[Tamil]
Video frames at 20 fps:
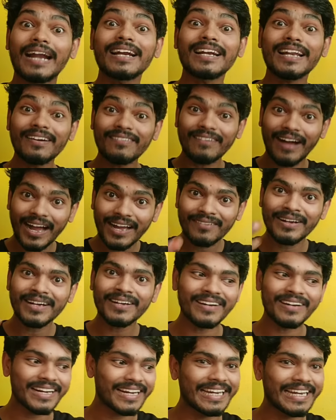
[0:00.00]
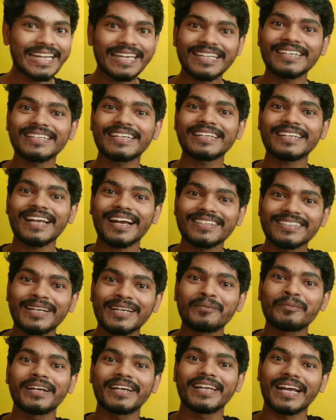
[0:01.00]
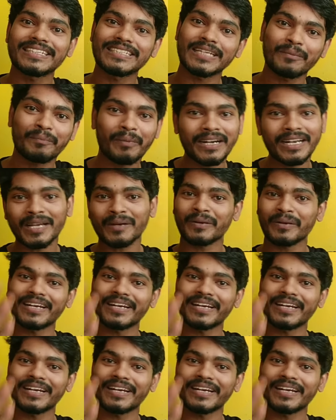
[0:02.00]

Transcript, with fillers: அடடா வாங்க வாங்க வாங்க நீங்க தான் டிக்டாக் செலிபிரிட்டி ஆச்சே பண்ணுங்க